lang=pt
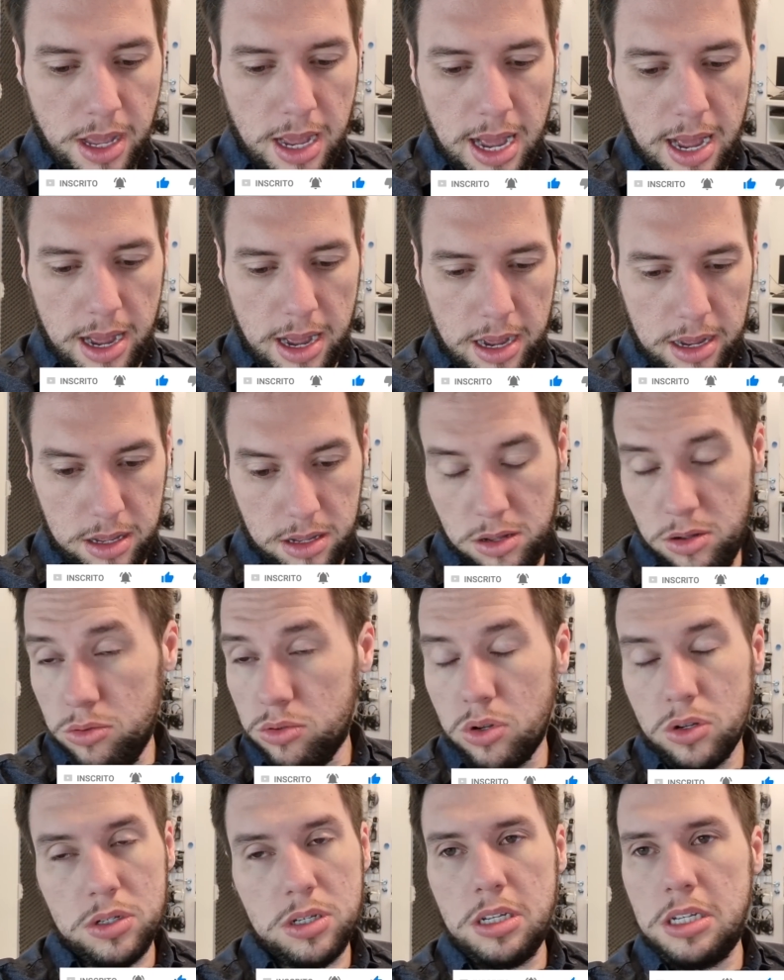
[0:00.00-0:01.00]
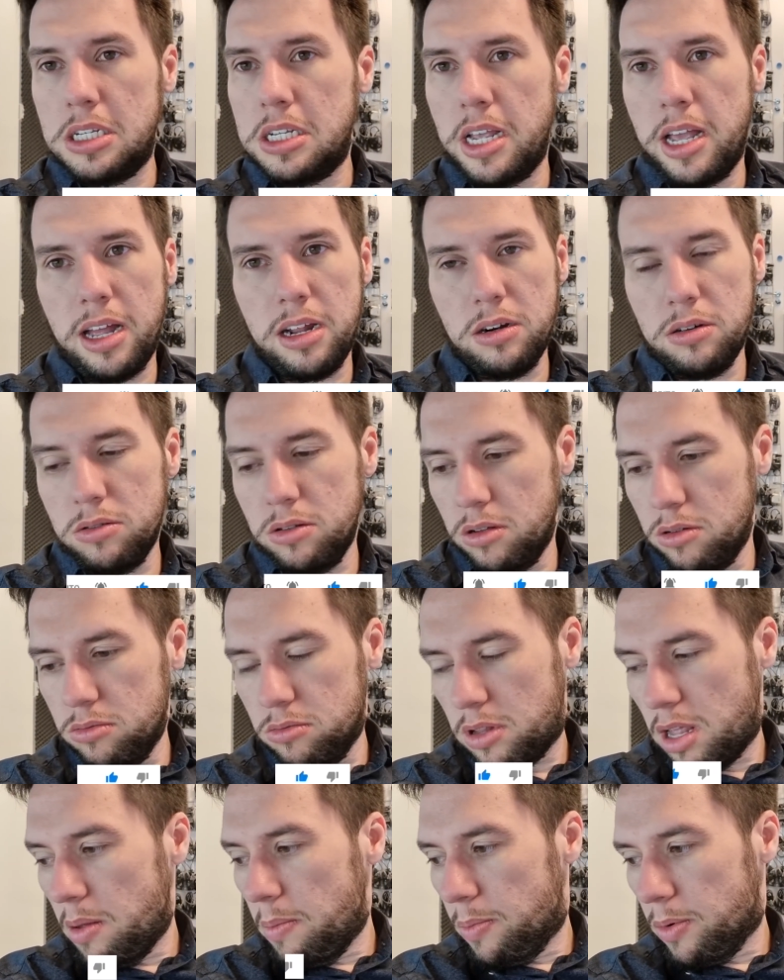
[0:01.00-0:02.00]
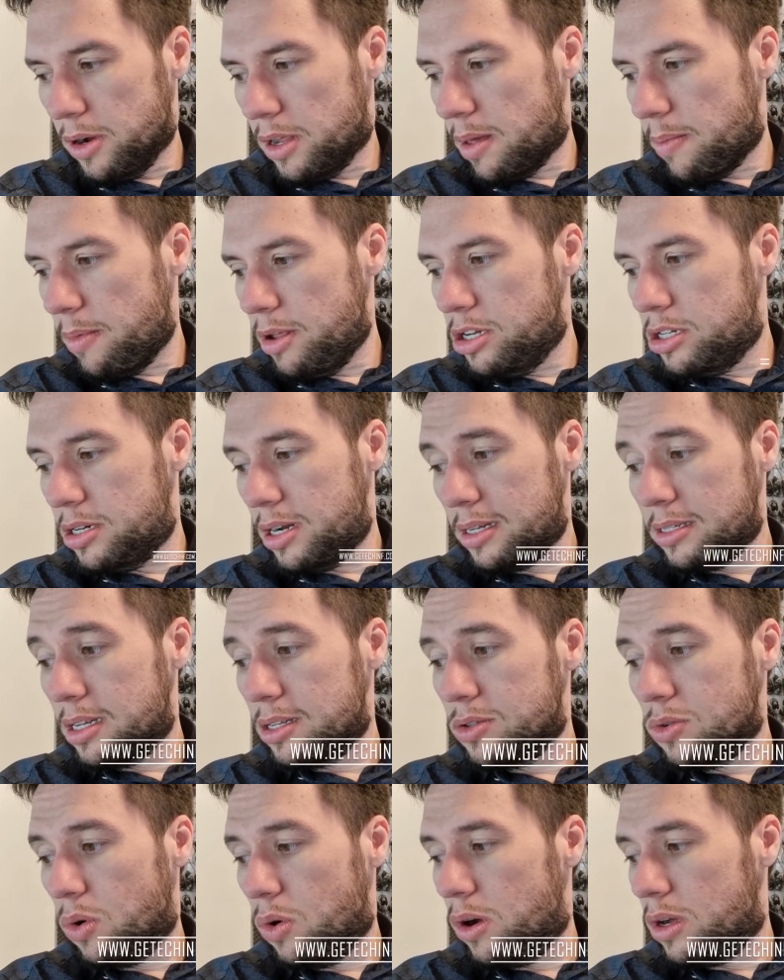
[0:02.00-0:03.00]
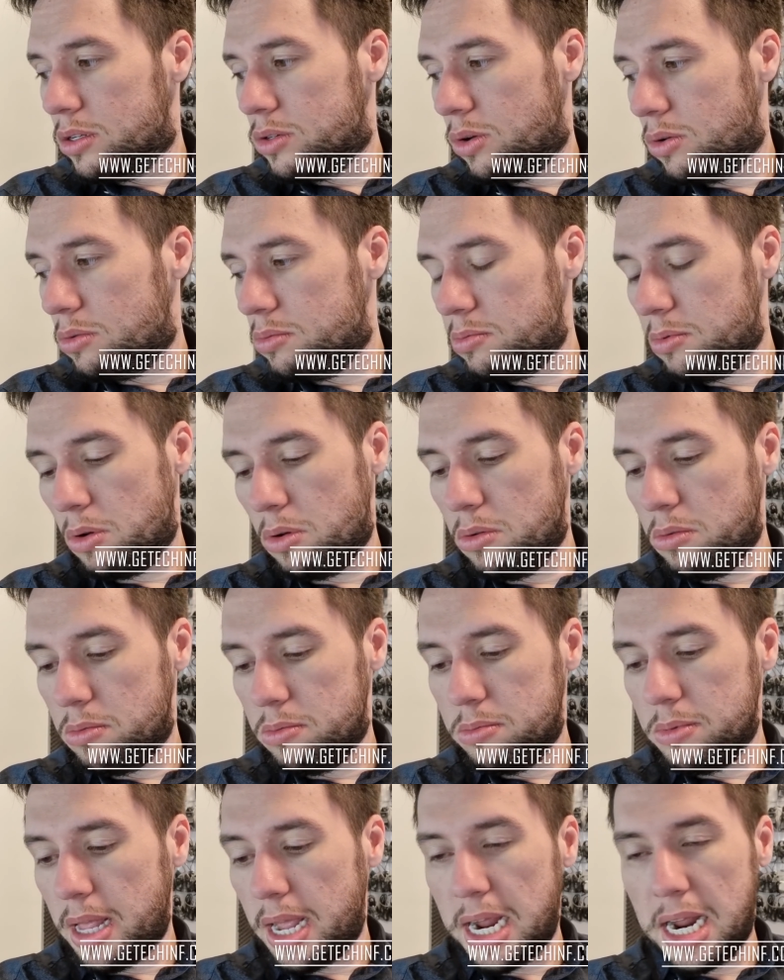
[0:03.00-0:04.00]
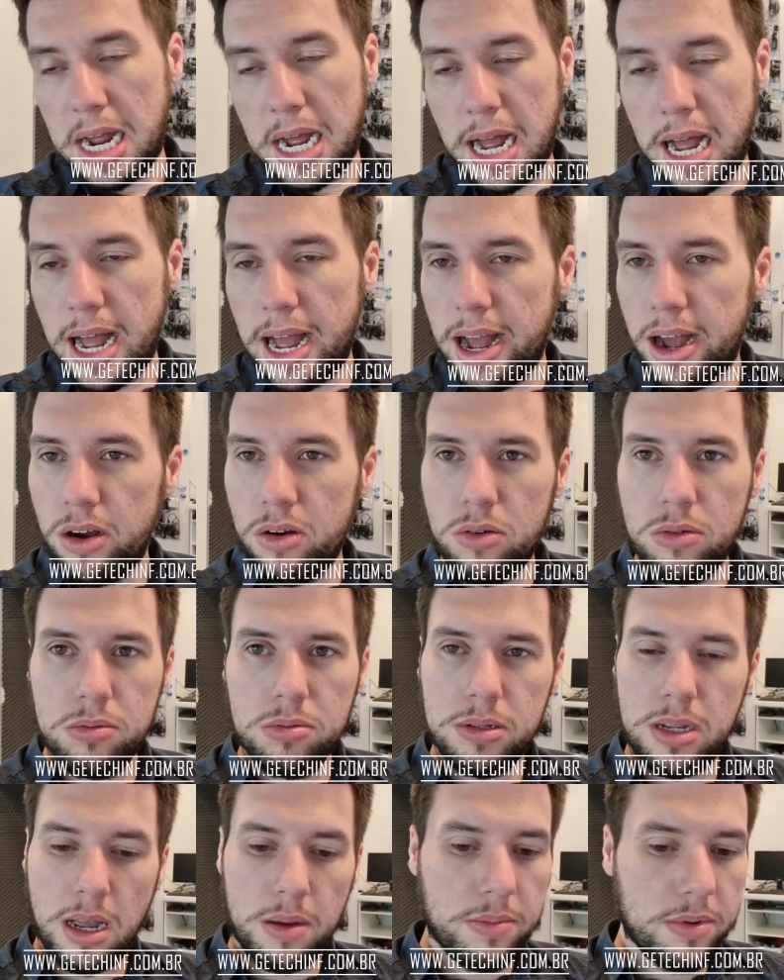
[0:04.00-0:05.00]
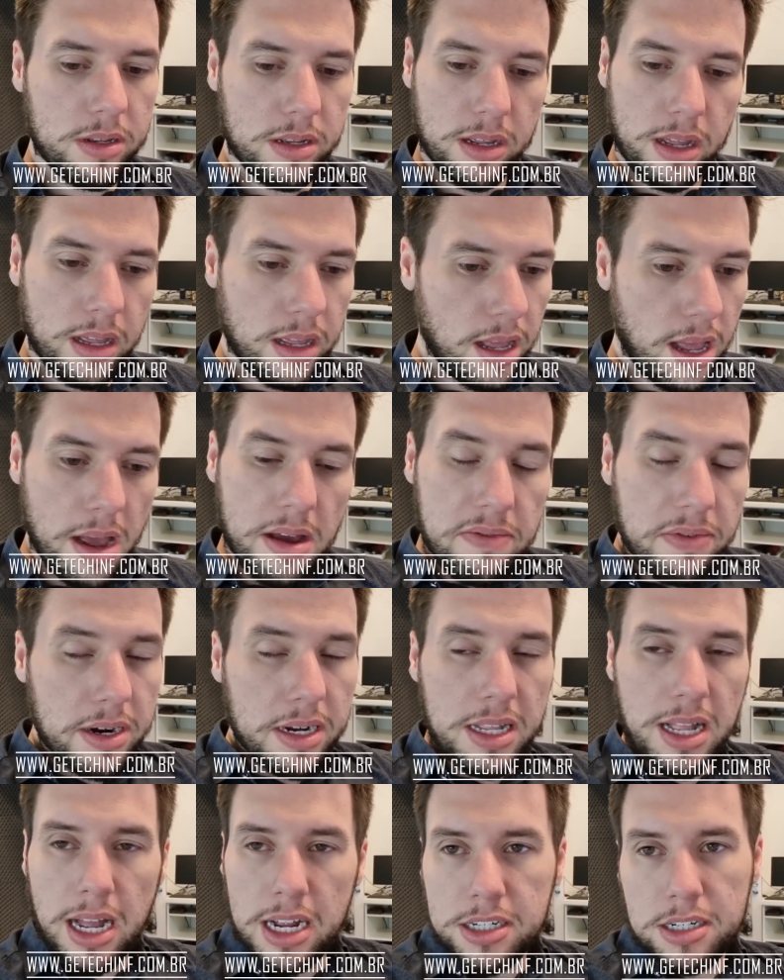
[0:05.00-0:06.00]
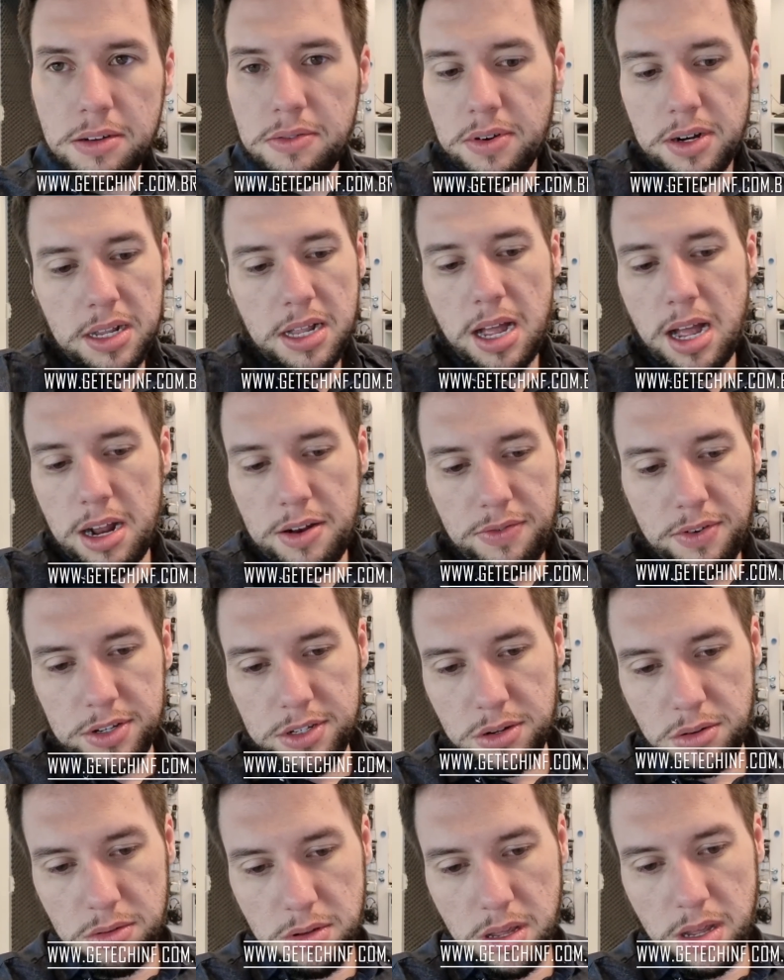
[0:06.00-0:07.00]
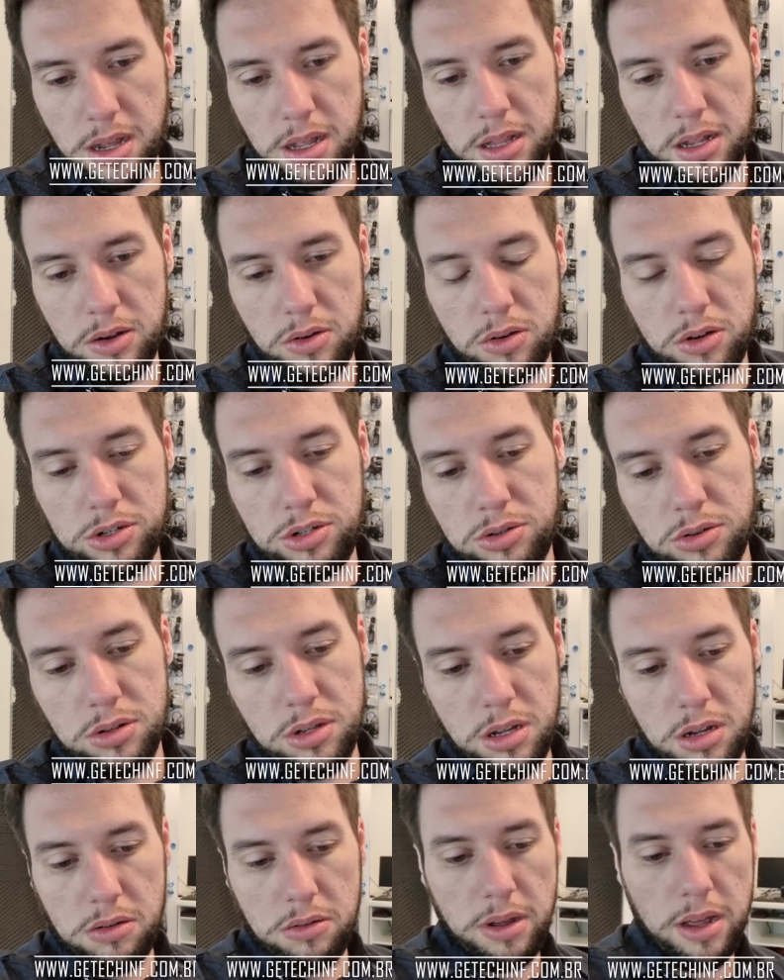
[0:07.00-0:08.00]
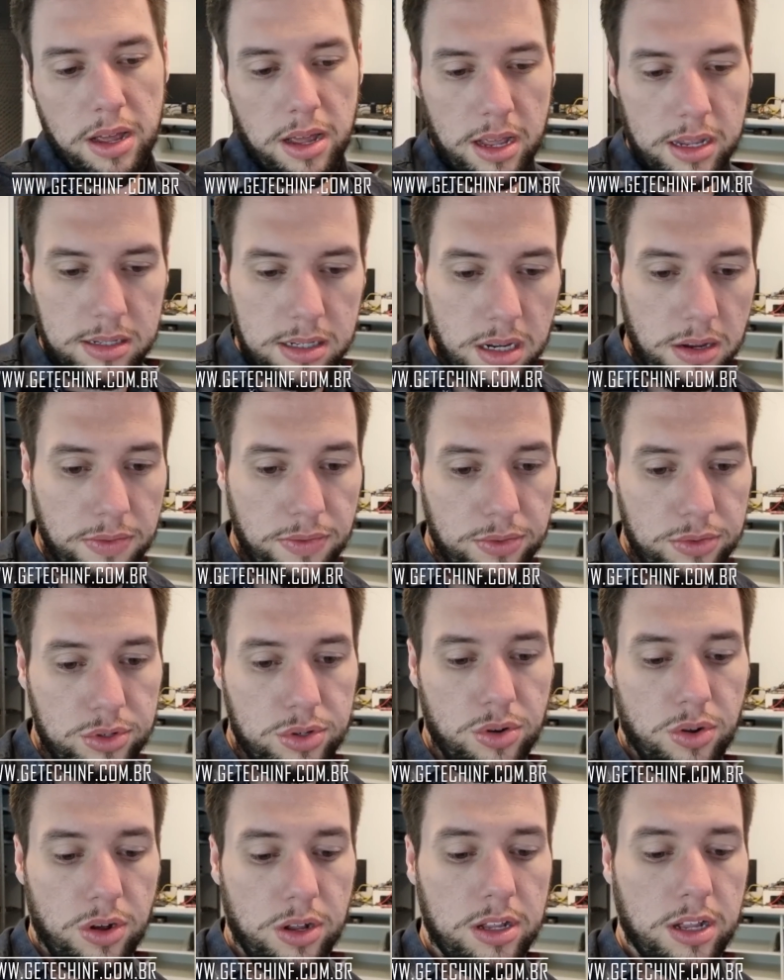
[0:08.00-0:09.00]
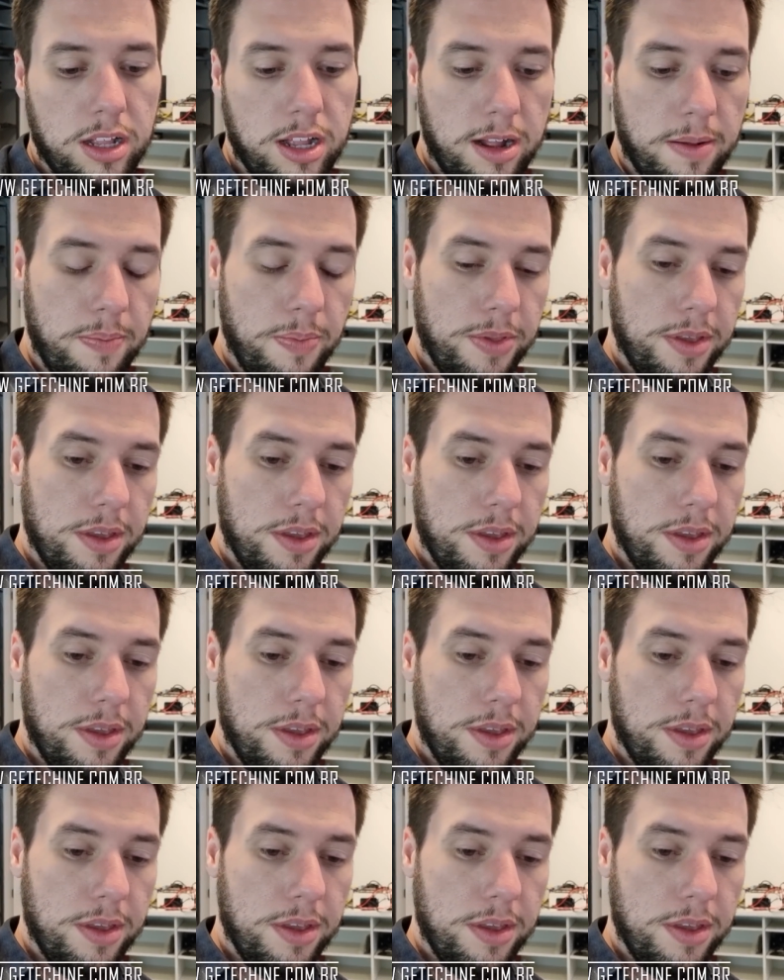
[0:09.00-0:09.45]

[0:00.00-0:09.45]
Ah, eu sou sincero, eu não tenho por que mentir essas coisas, ou, ou negar, ou sabe? É a verdade, é a verdade, fazer o quê, negócio né? Goste ou não, é assim que funciona, né?